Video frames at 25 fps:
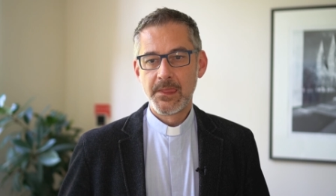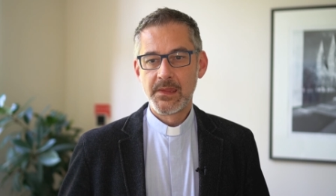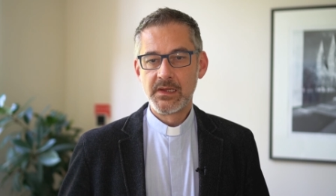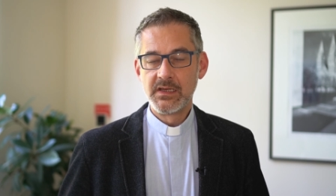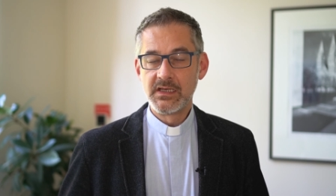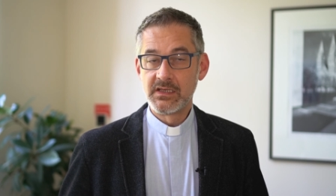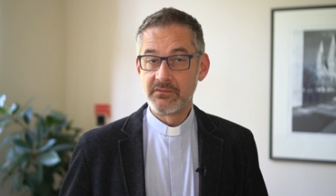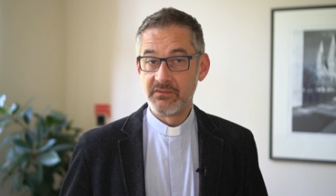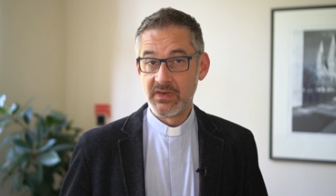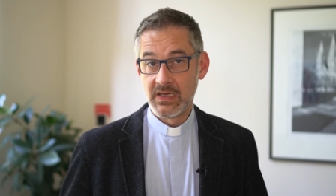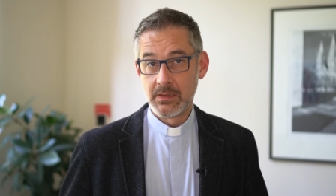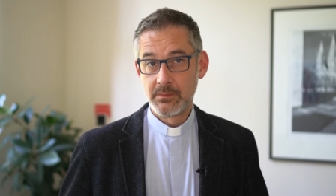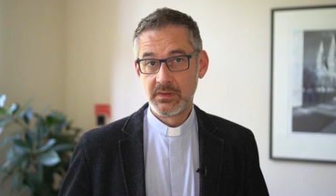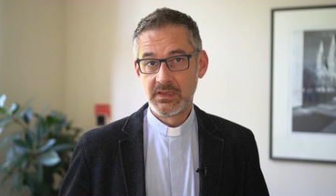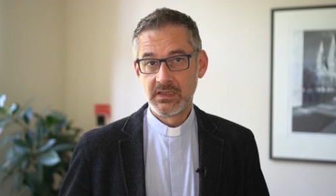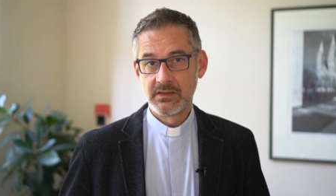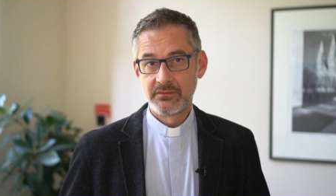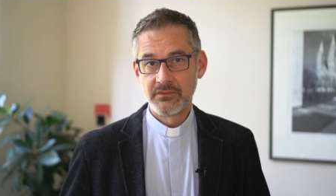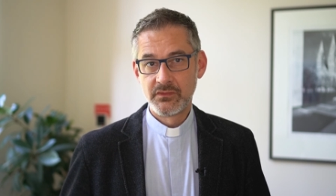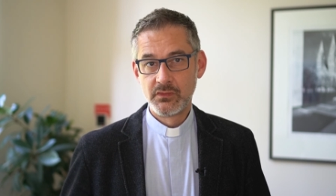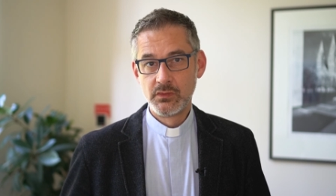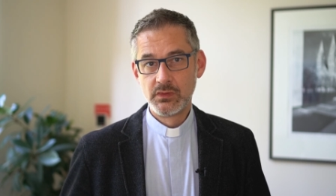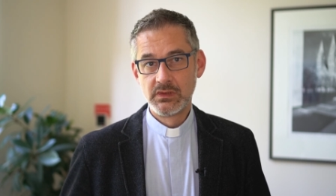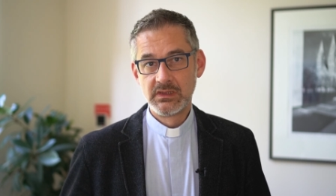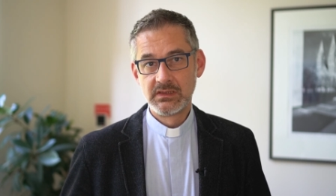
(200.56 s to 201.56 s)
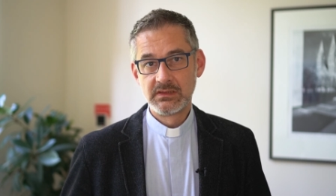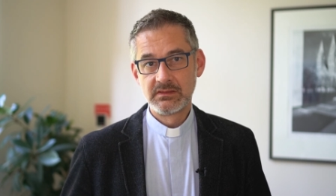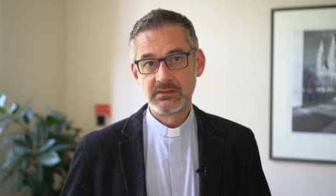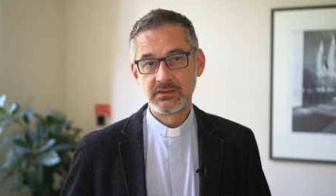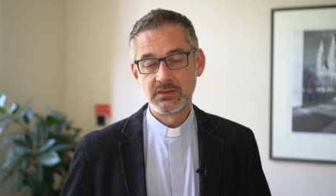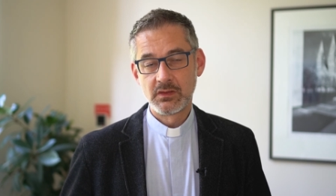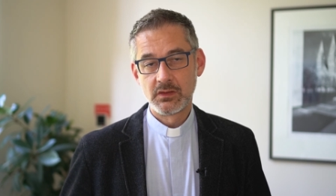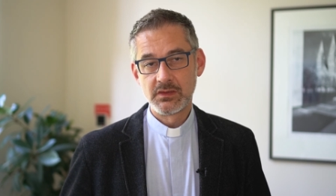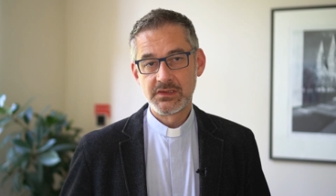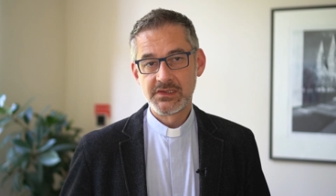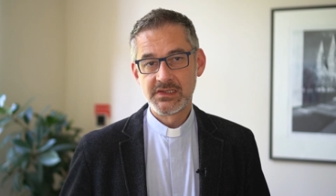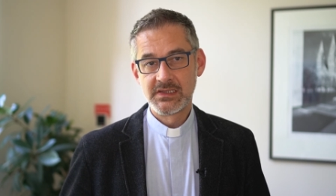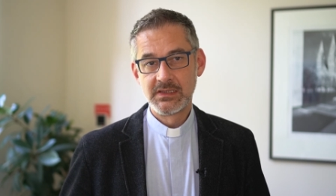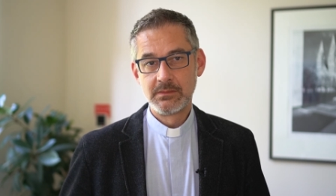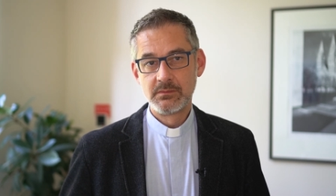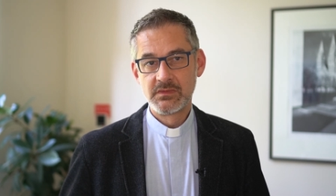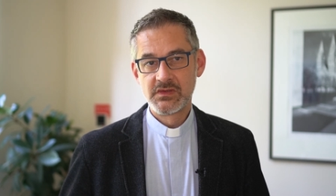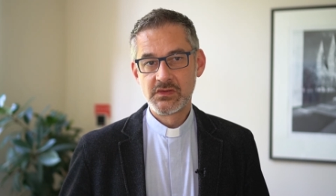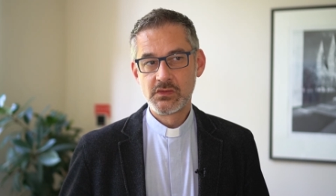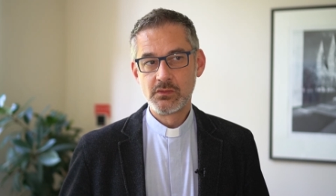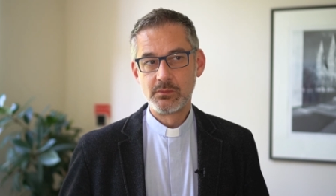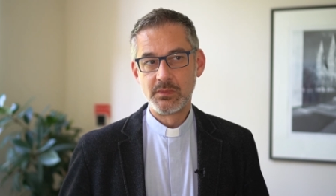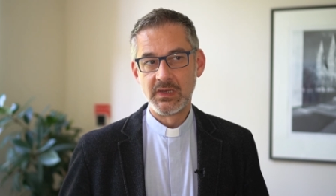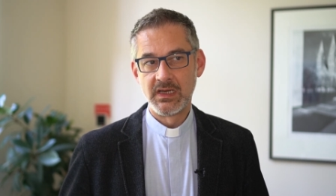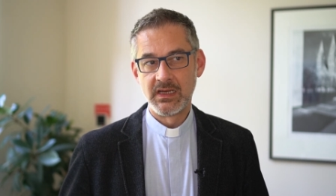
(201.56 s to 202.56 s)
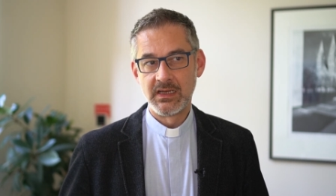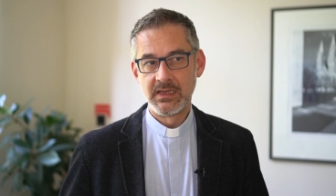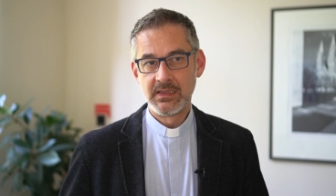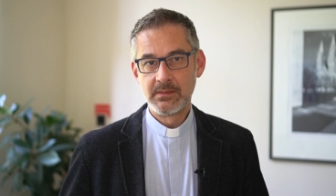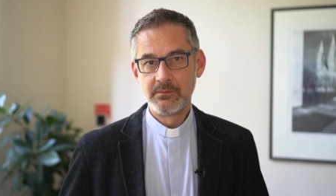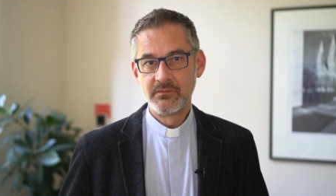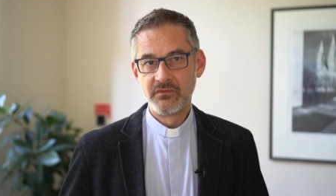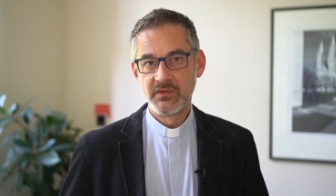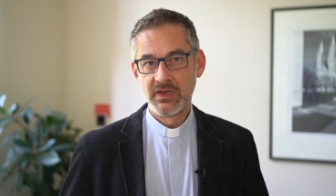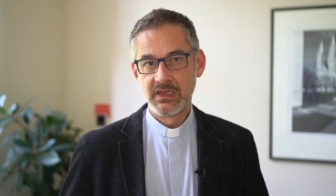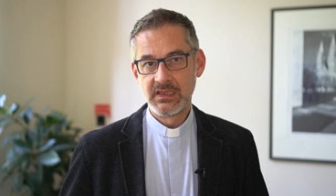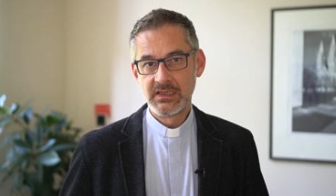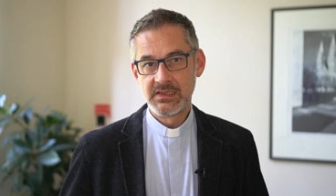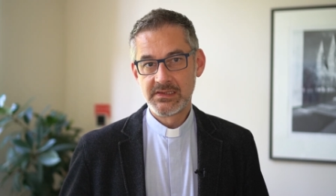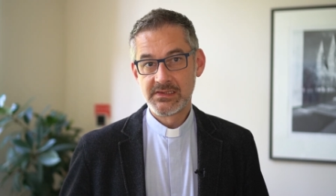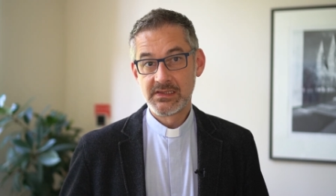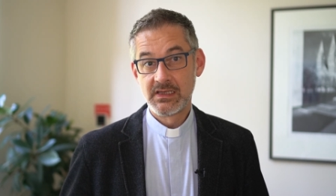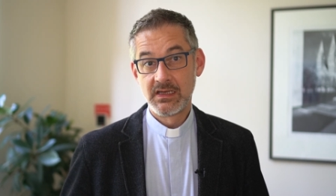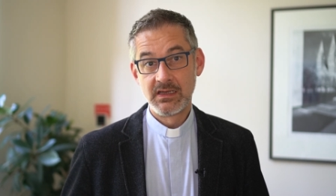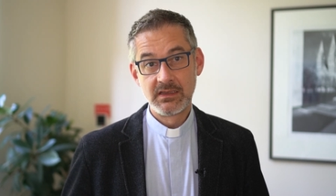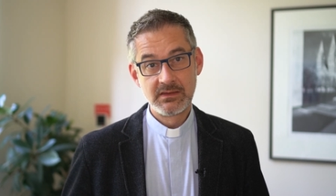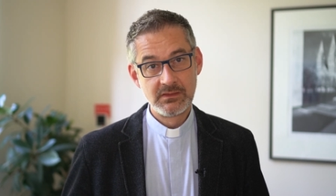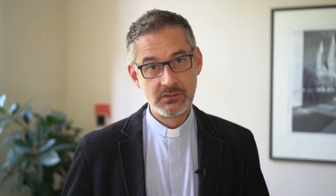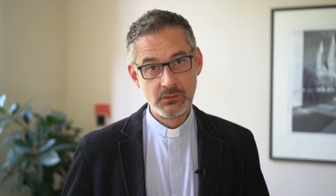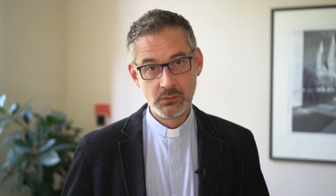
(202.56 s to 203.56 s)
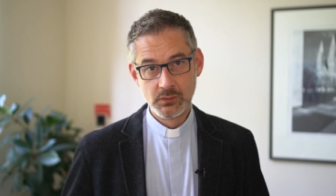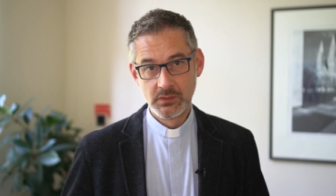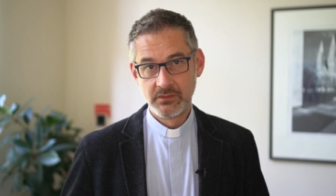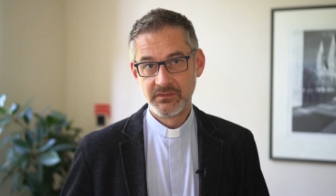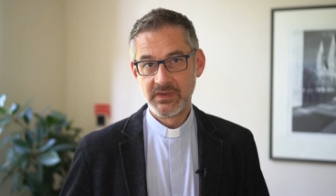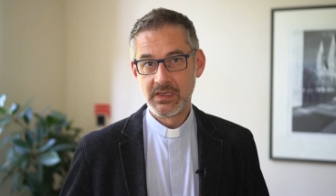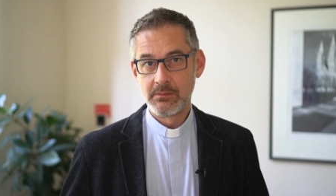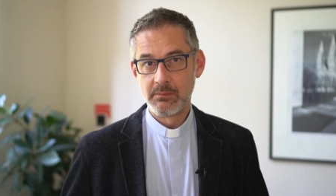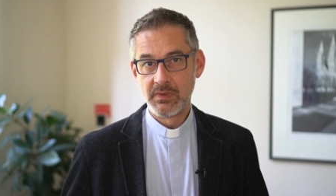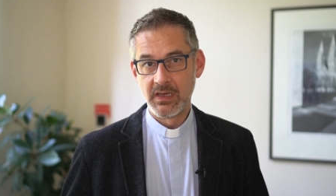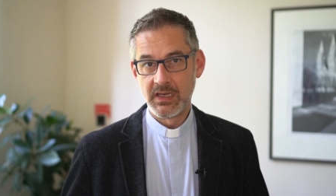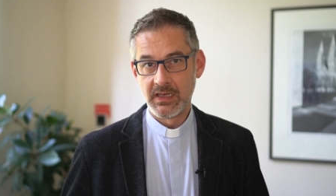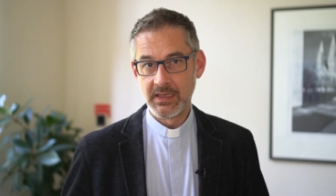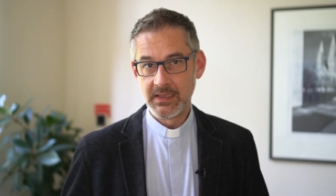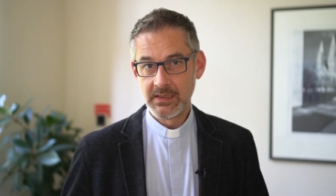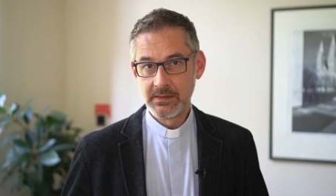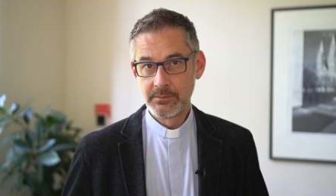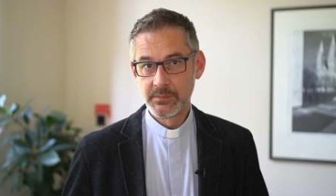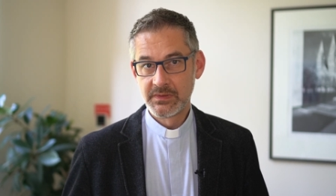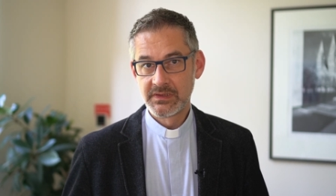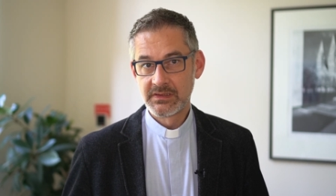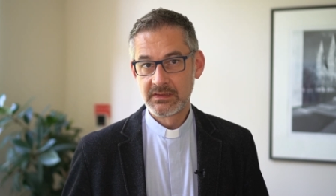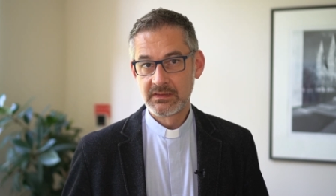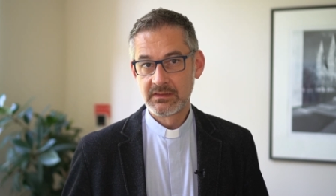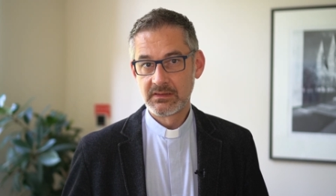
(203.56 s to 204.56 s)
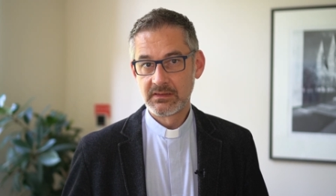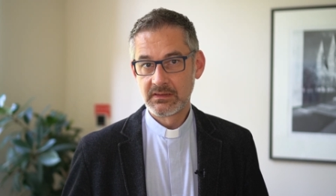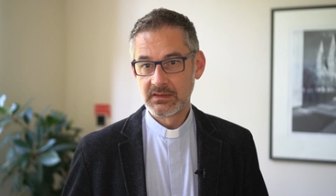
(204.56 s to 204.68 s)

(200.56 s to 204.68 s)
Ich werbe dafür, trotzdem zu bleiben, weil ich sage, nur wer bleibt,